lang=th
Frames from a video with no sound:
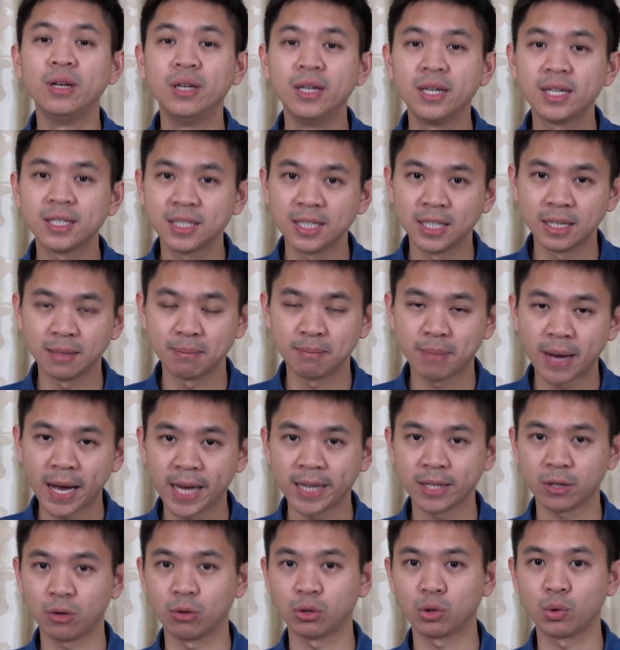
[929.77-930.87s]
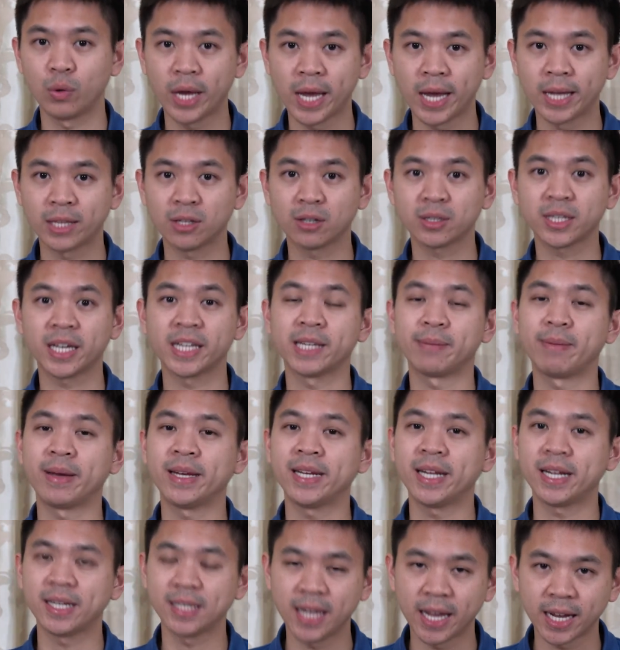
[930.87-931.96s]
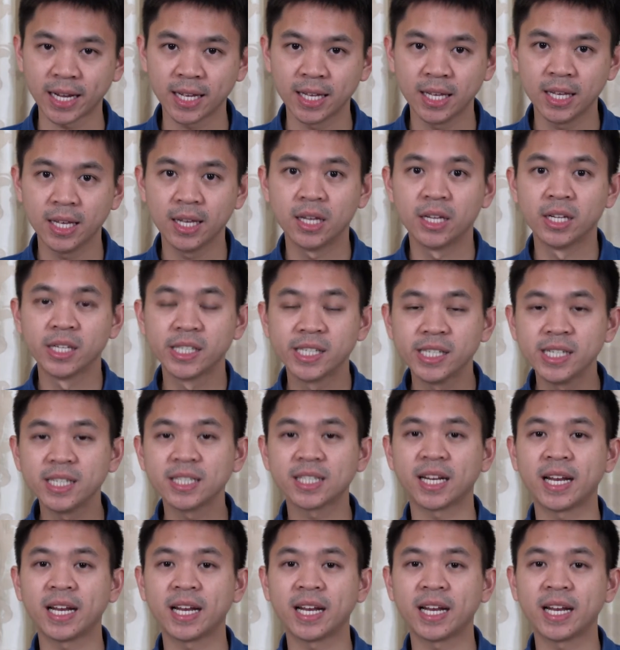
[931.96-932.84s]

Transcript: นึกถึงบ้านของตัวเองตั้งแต่สมัยเด็กๆซึ่ง